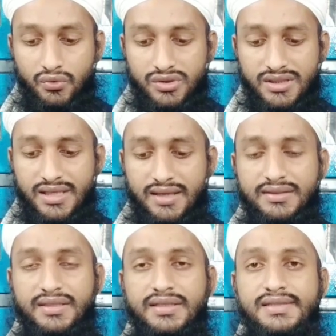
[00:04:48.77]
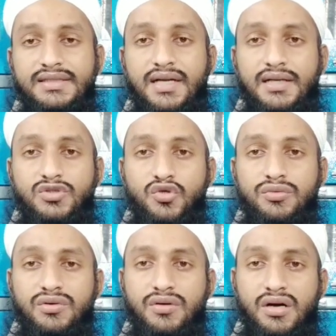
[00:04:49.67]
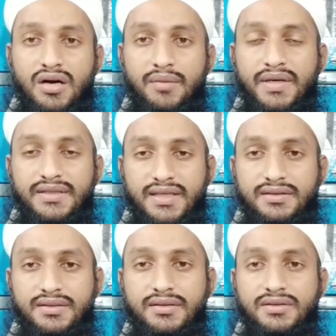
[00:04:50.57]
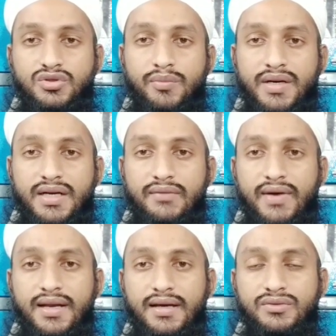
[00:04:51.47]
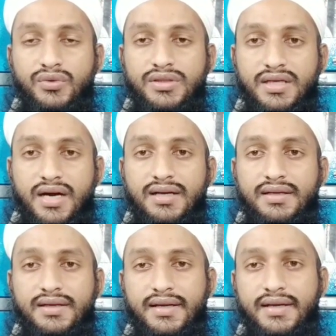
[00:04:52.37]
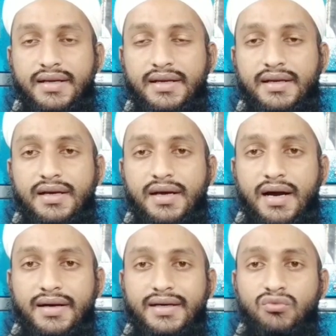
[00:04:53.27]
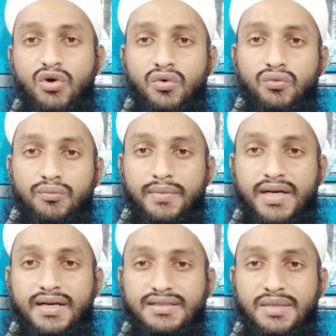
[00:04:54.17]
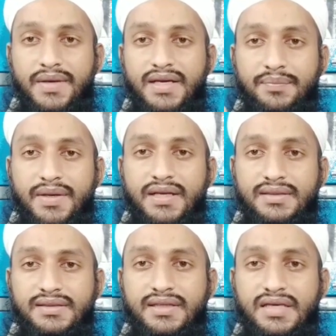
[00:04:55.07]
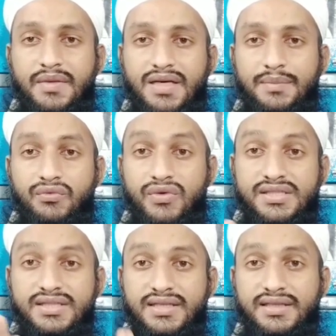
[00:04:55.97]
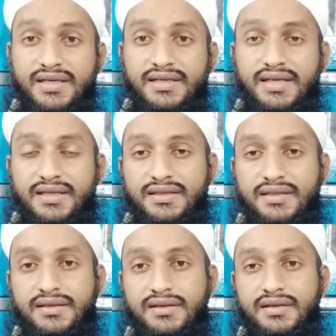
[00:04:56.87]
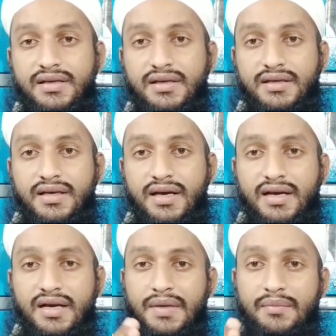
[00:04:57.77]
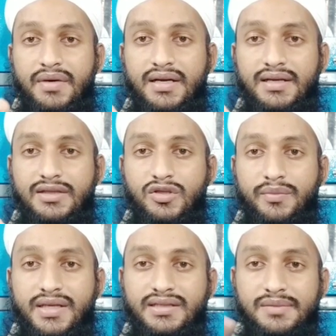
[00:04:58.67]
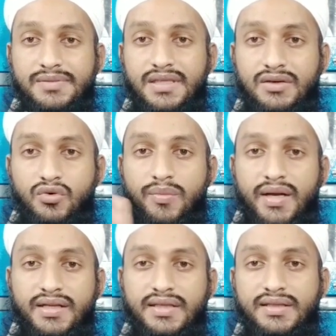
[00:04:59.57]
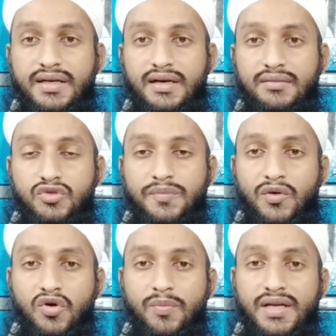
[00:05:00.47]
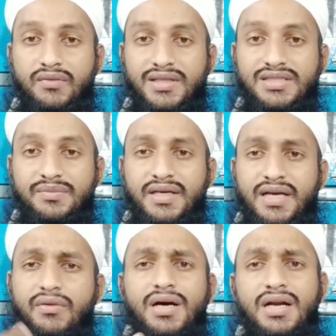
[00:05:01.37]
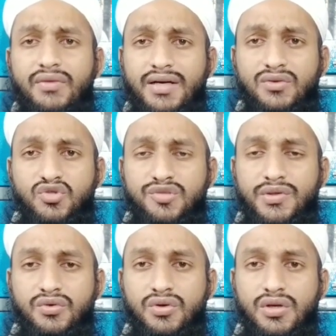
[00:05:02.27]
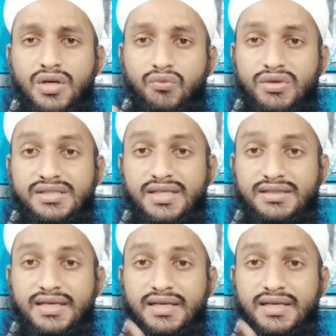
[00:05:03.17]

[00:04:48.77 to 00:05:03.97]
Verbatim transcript: उसके साथ इसी तरह जो मैयत जो मरने वाला जो इंतकाल कर गए हैं अगर वो मरने से पहले पहले ज़िंदगी में कभी वसीयत करके जाते हैं कि अगर मैं मर गया तो मेरी तरफ से कुर्बानी दे देना मुझ पर कुर्बानी वाजिब है या वगैरह वगैरह कुछ भी हो वसीयत